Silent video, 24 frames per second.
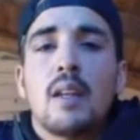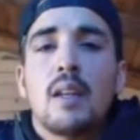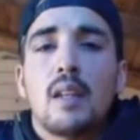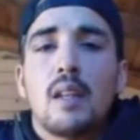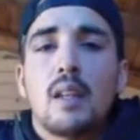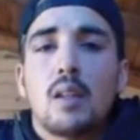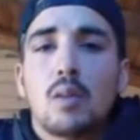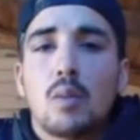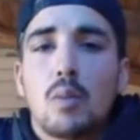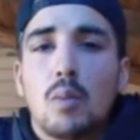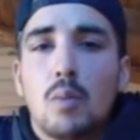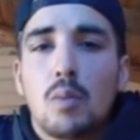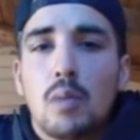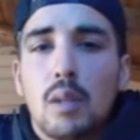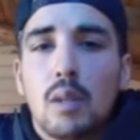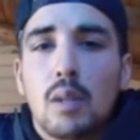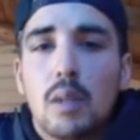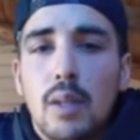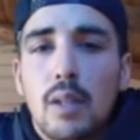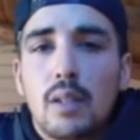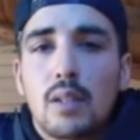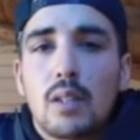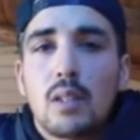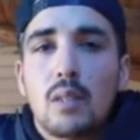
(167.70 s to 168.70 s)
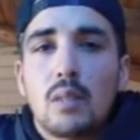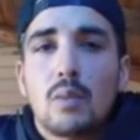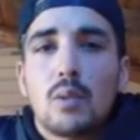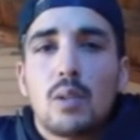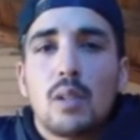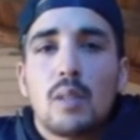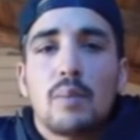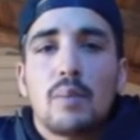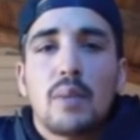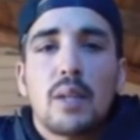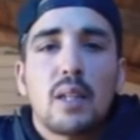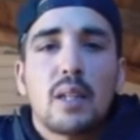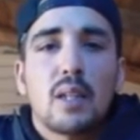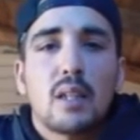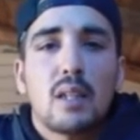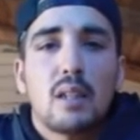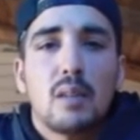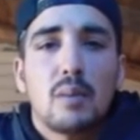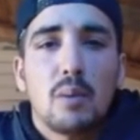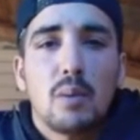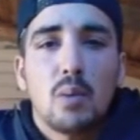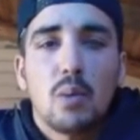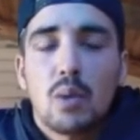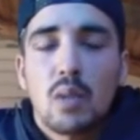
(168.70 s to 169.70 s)
era como una persona muy
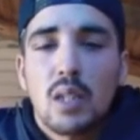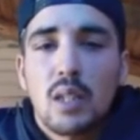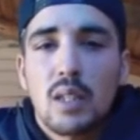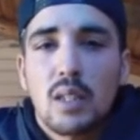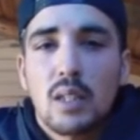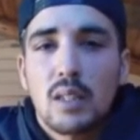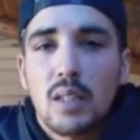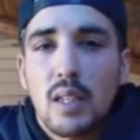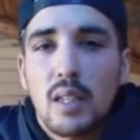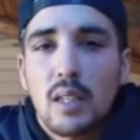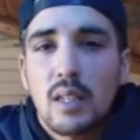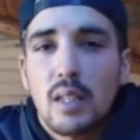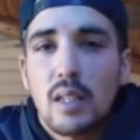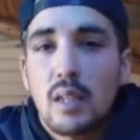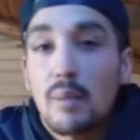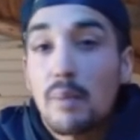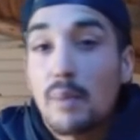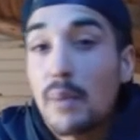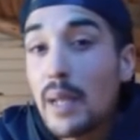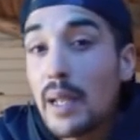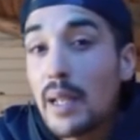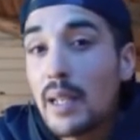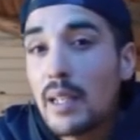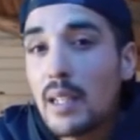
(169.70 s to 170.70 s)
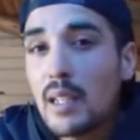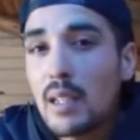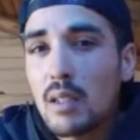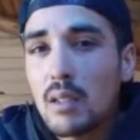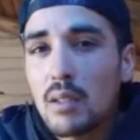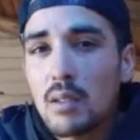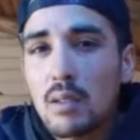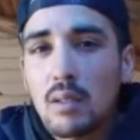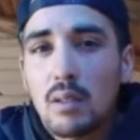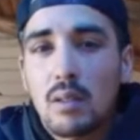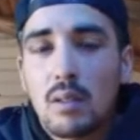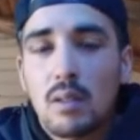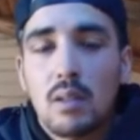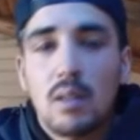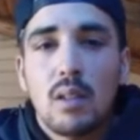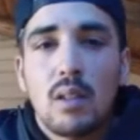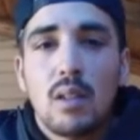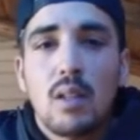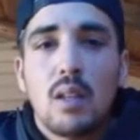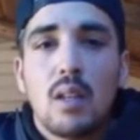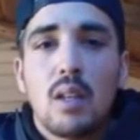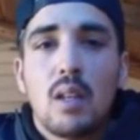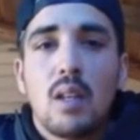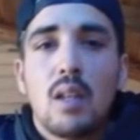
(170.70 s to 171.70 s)
imperactiva, me gustaba sentir el peligro,
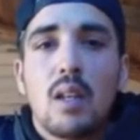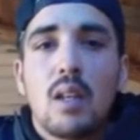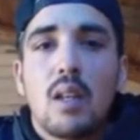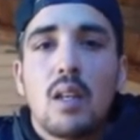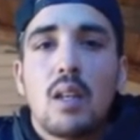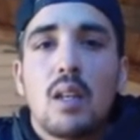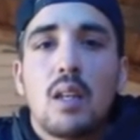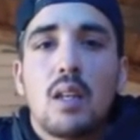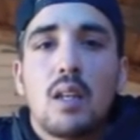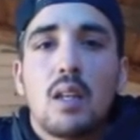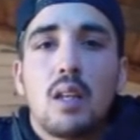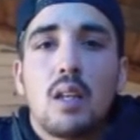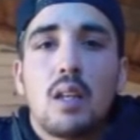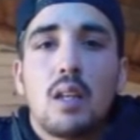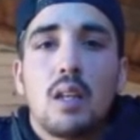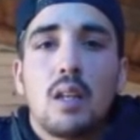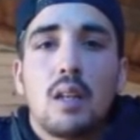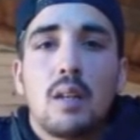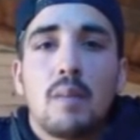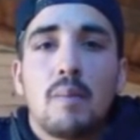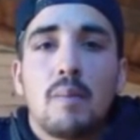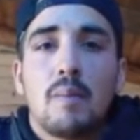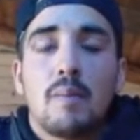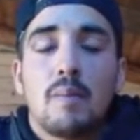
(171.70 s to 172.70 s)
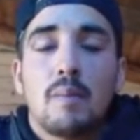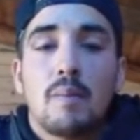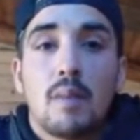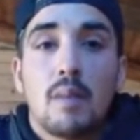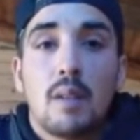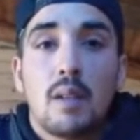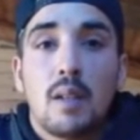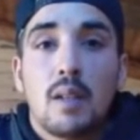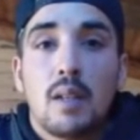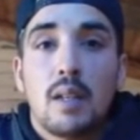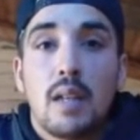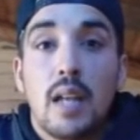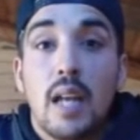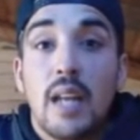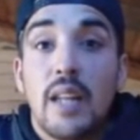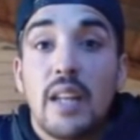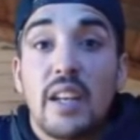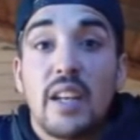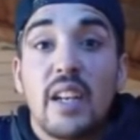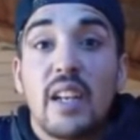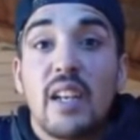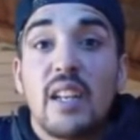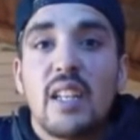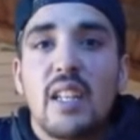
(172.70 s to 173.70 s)
eh, la
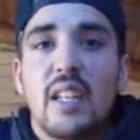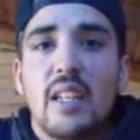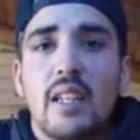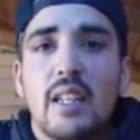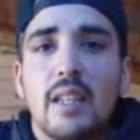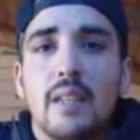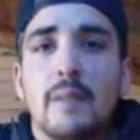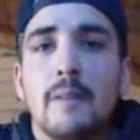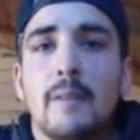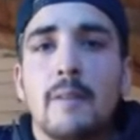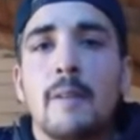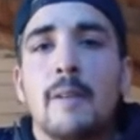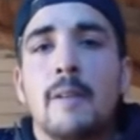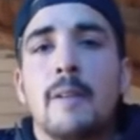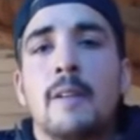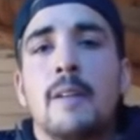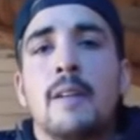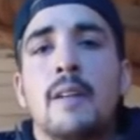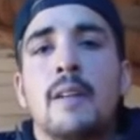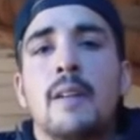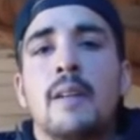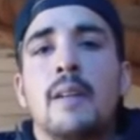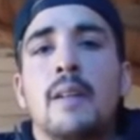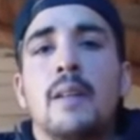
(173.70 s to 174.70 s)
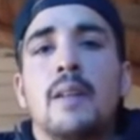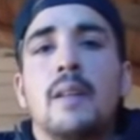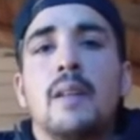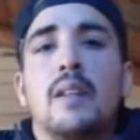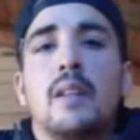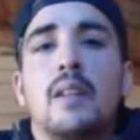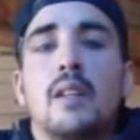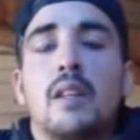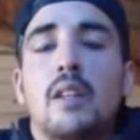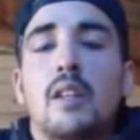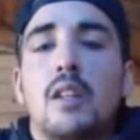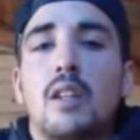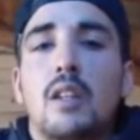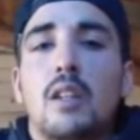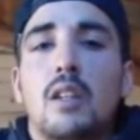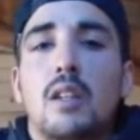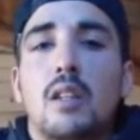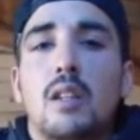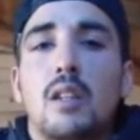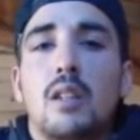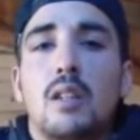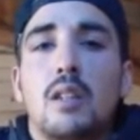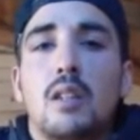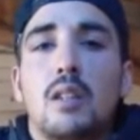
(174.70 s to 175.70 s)
adrenalina
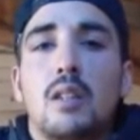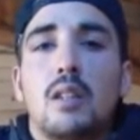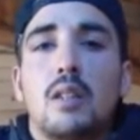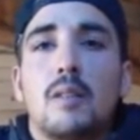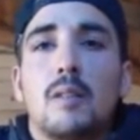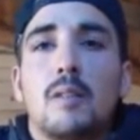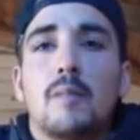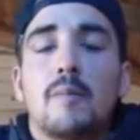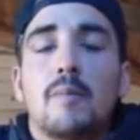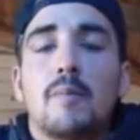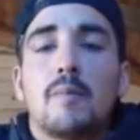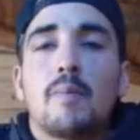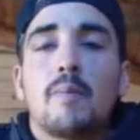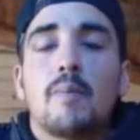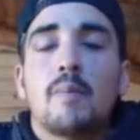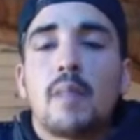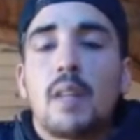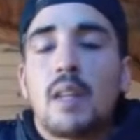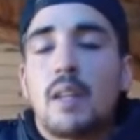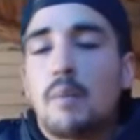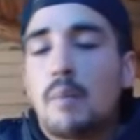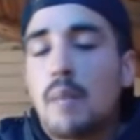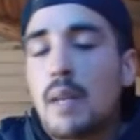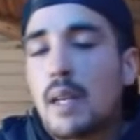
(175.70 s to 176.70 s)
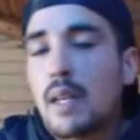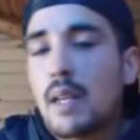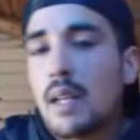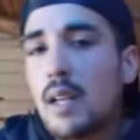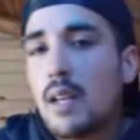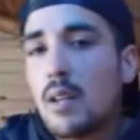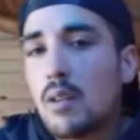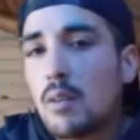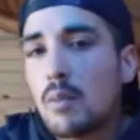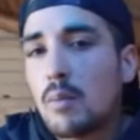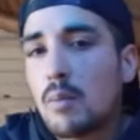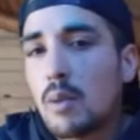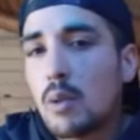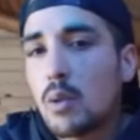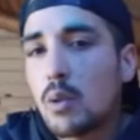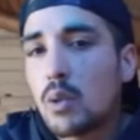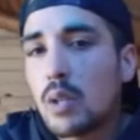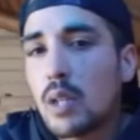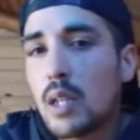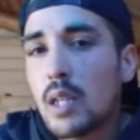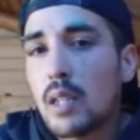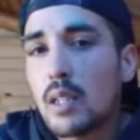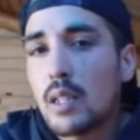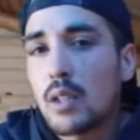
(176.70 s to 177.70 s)
y más claro, me
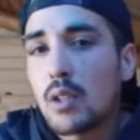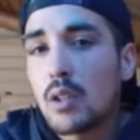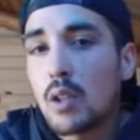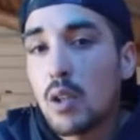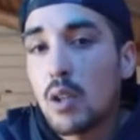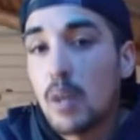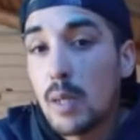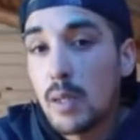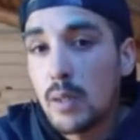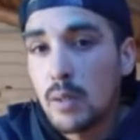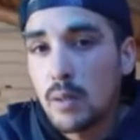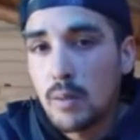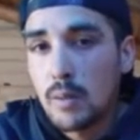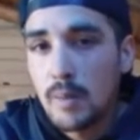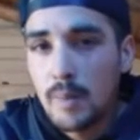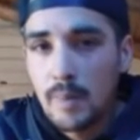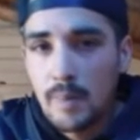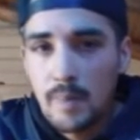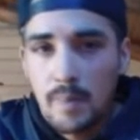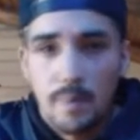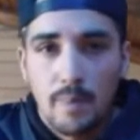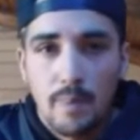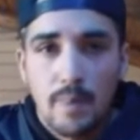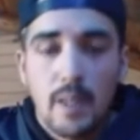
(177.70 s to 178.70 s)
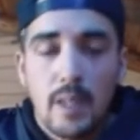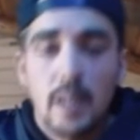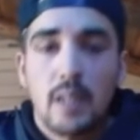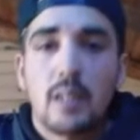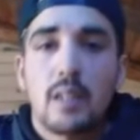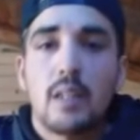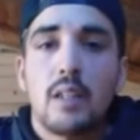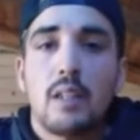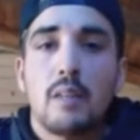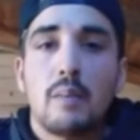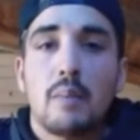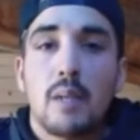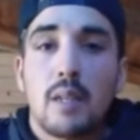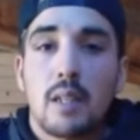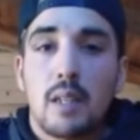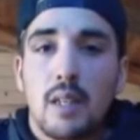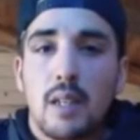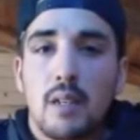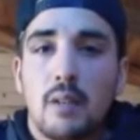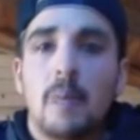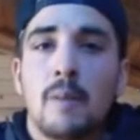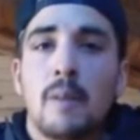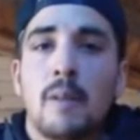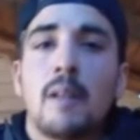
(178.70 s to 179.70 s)
gustaba andar robando, para hacerle más
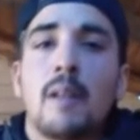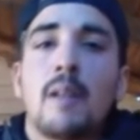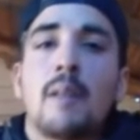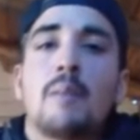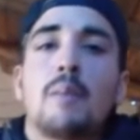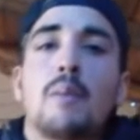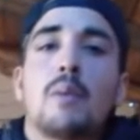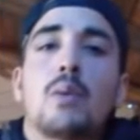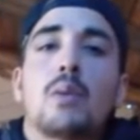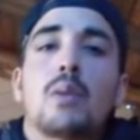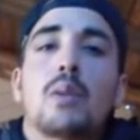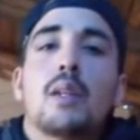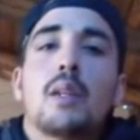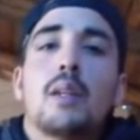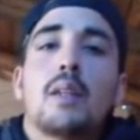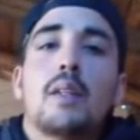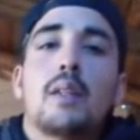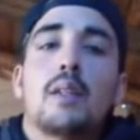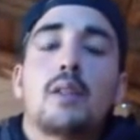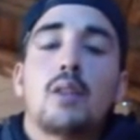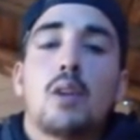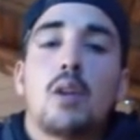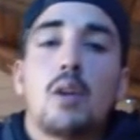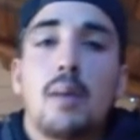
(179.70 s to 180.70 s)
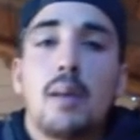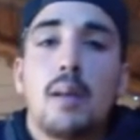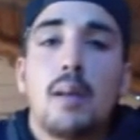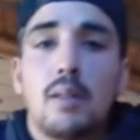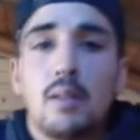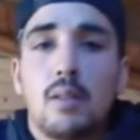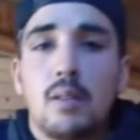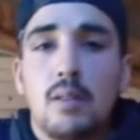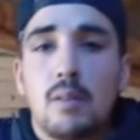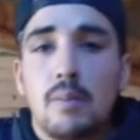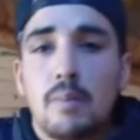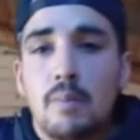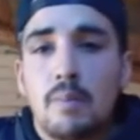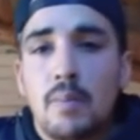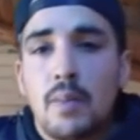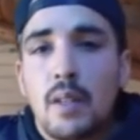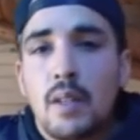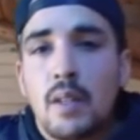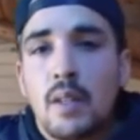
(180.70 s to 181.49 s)
claro. Me gustaba andar robando,